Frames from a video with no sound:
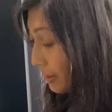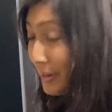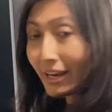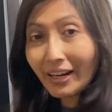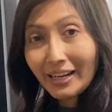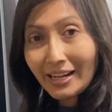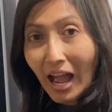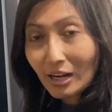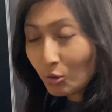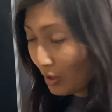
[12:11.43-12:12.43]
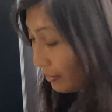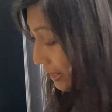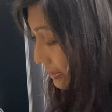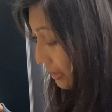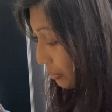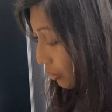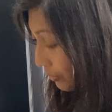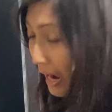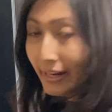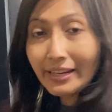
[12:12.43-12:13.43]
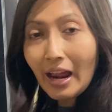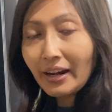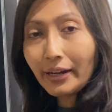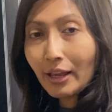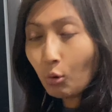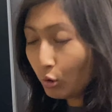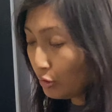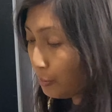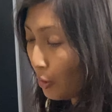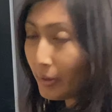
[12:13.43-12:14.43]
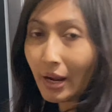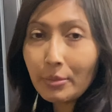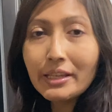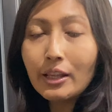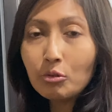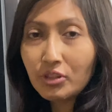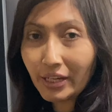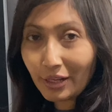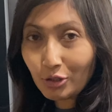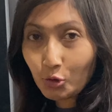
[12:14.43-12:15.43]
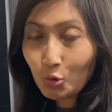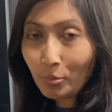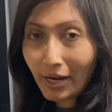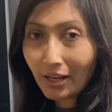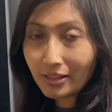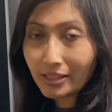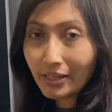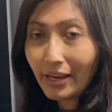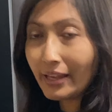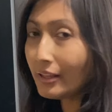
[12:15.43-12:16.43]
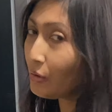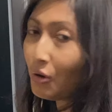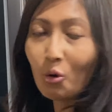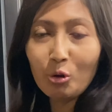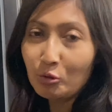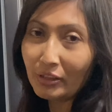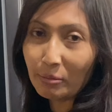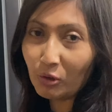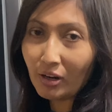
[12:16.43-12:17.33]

আমি এখানে লাল করে ভেজে নেবো আর এই রান্নাটায় হলুদ পড়বে না আমি যেহেতু চিকেন স্টু বানাচ্ছি এতে কোনো হলুদ দেবো না